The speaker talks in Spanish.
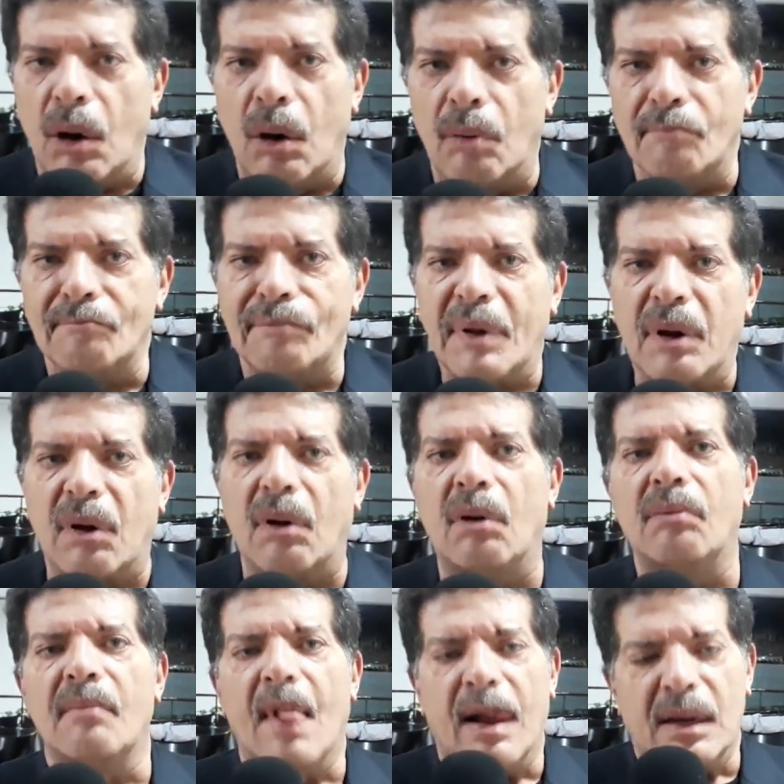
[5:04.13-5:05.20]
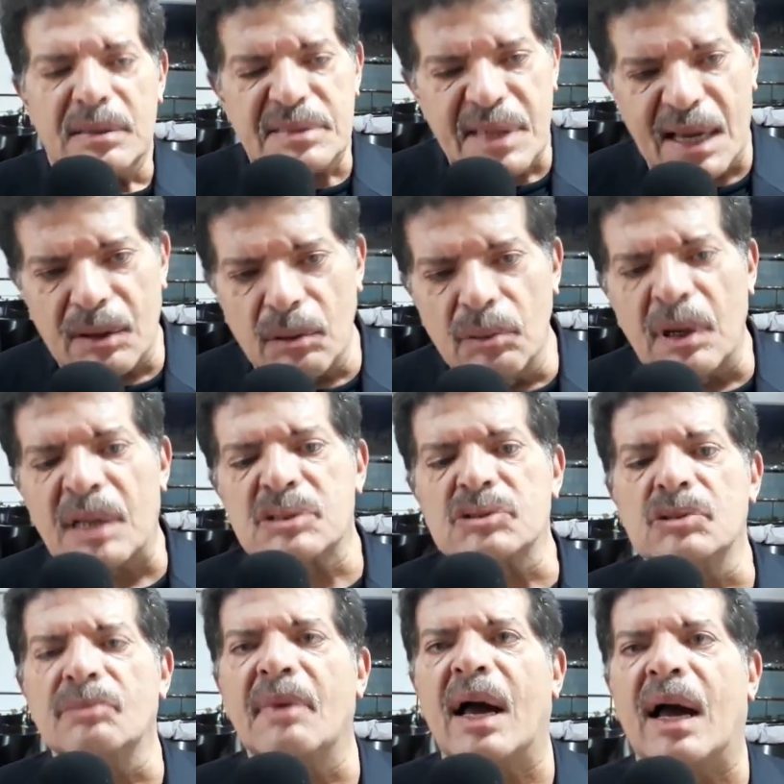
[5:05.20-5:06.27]
y lo otro, pero, pero
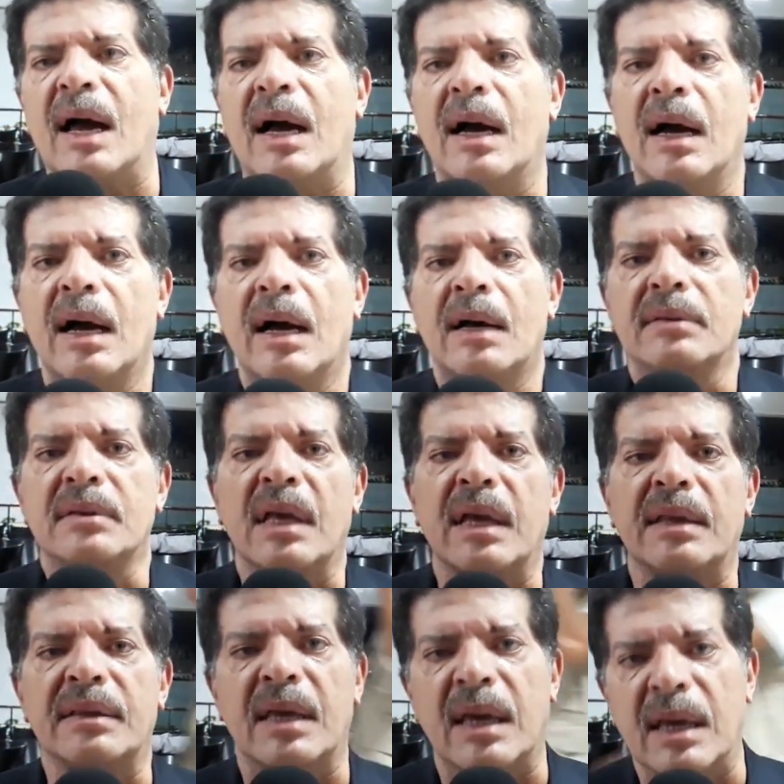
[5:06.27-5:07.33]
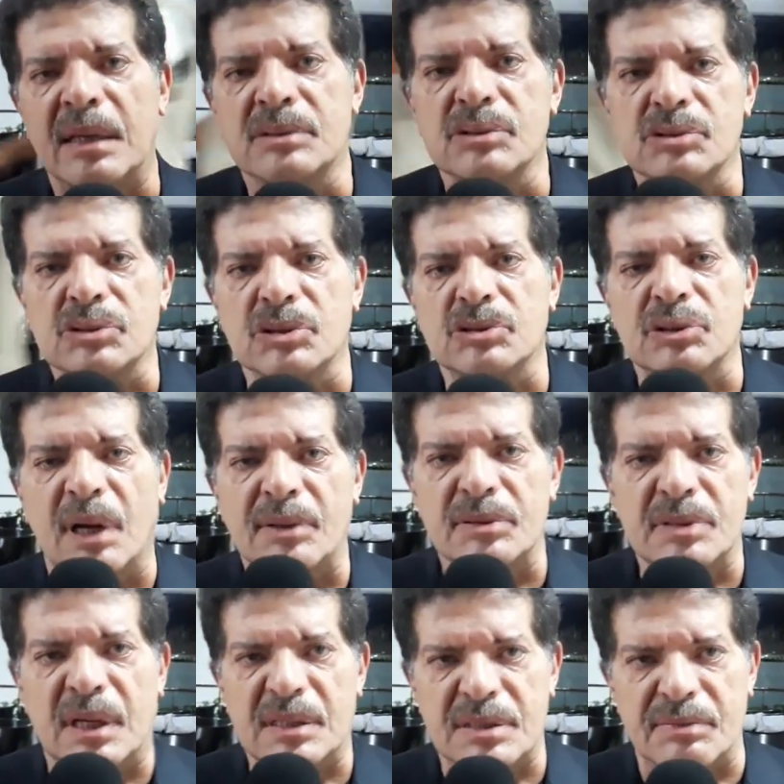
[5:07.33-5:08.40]
si hago una suma
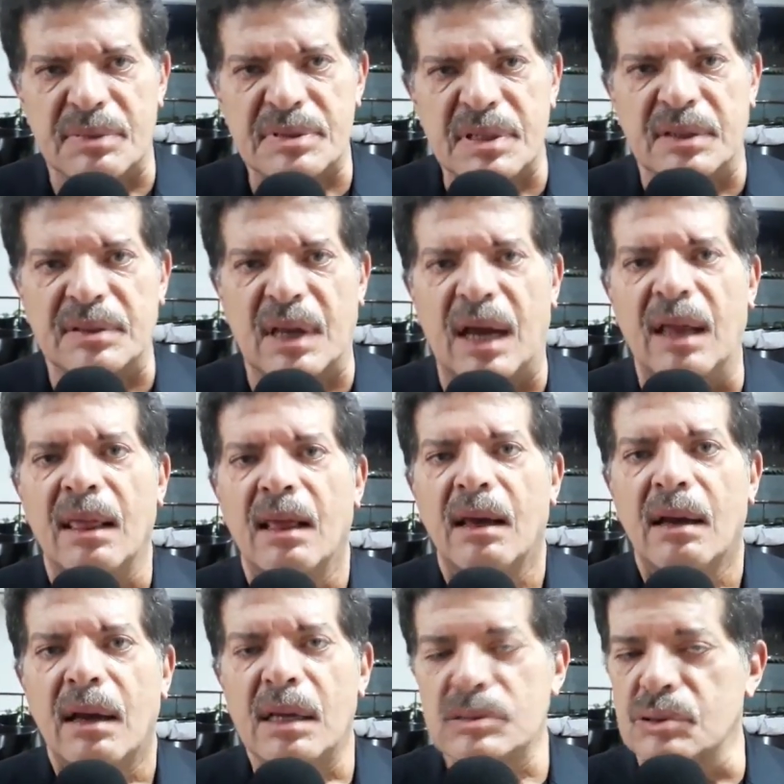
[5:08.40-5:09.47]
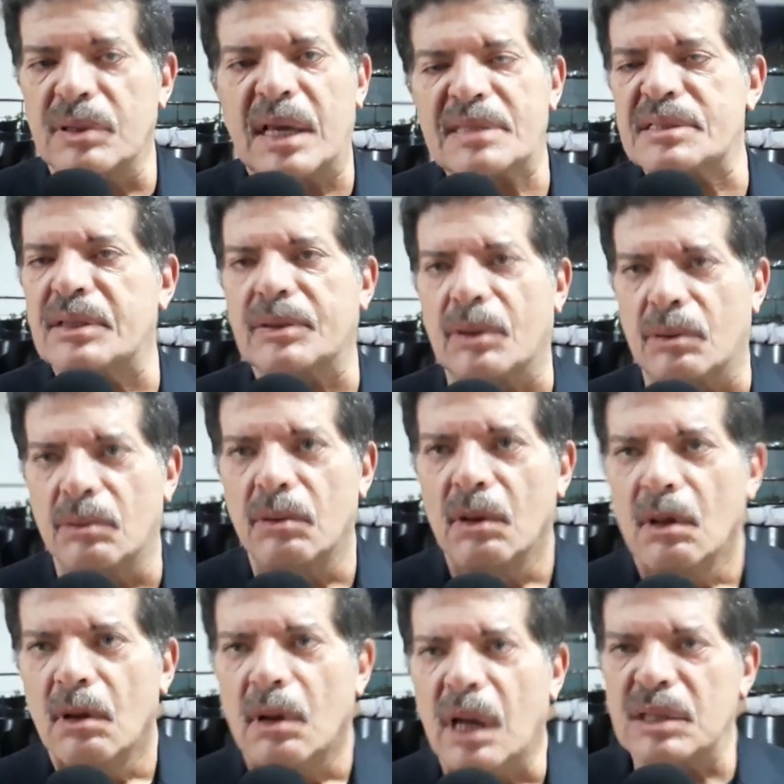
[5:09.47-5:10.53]
de, estos ocho años de la Semecienta,
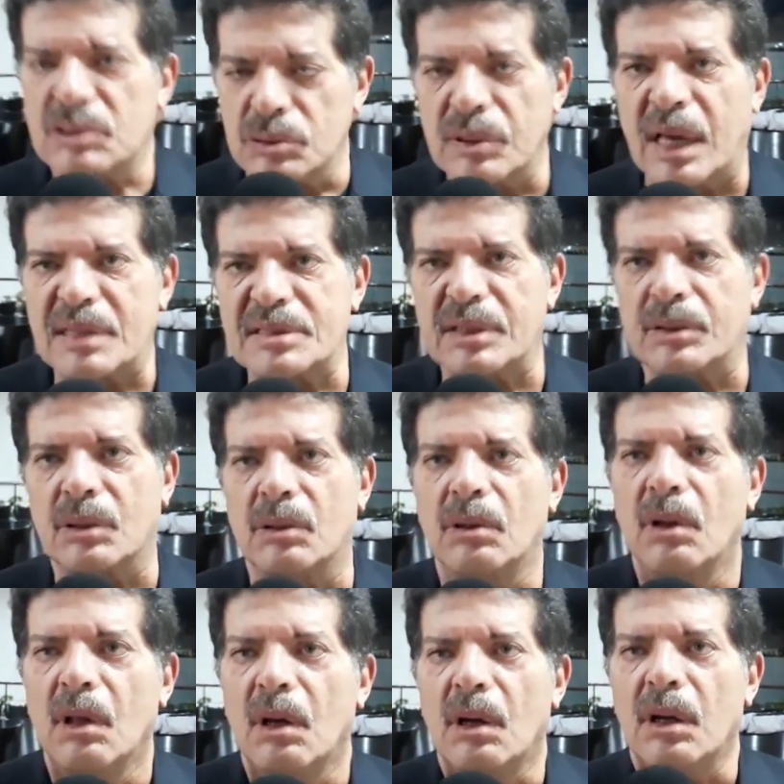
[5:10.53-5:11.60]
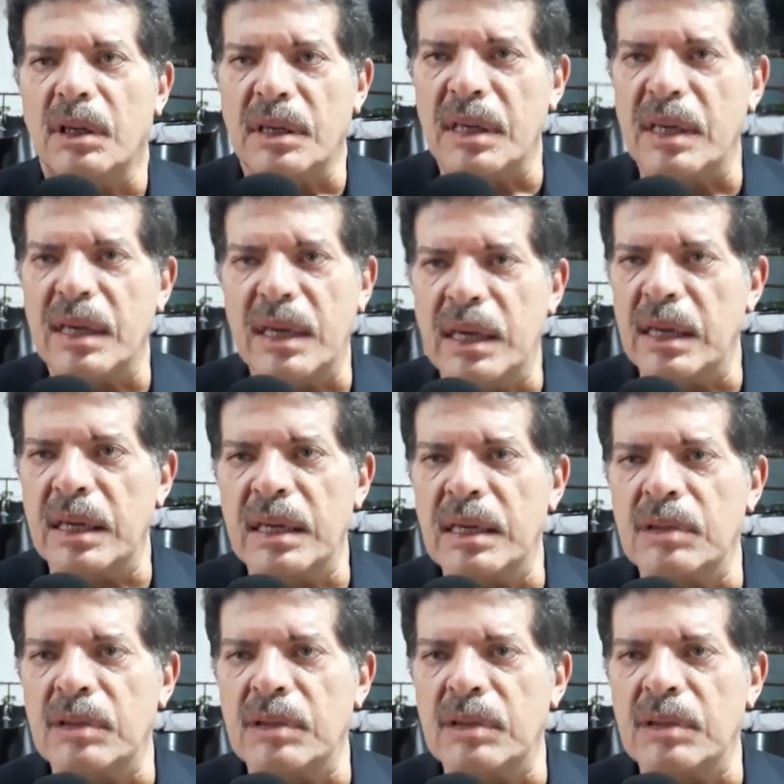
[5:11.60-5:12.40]
es un éxito, es un éxito.